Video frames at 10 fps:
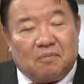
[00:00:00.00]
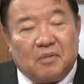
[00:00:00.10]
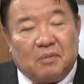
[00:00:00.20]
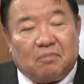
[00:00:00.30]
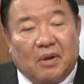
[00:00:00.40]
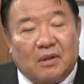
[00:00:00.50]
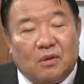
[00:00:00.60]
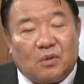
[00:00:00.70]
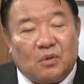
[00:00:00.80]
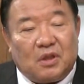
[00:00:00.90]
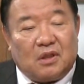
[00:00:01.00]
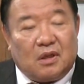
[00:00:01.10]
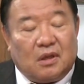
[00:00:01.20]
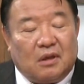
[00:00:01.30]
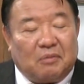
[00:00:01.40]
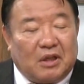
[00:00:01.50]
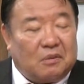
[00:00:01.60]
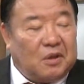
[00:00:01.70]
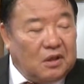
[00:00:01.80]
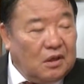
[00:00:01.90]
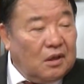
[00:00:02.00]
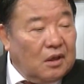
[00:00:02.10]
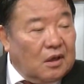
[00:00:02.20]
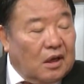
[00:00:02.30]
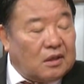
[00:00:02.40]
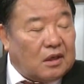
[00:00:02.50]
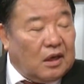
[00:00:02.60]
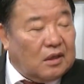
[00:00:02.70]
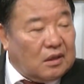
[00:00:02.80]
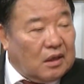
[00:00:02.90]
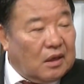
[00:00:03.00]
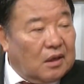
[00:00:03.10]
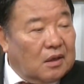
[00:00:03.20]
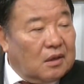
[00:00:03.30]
一般のその姿勢で真面目に汗かいて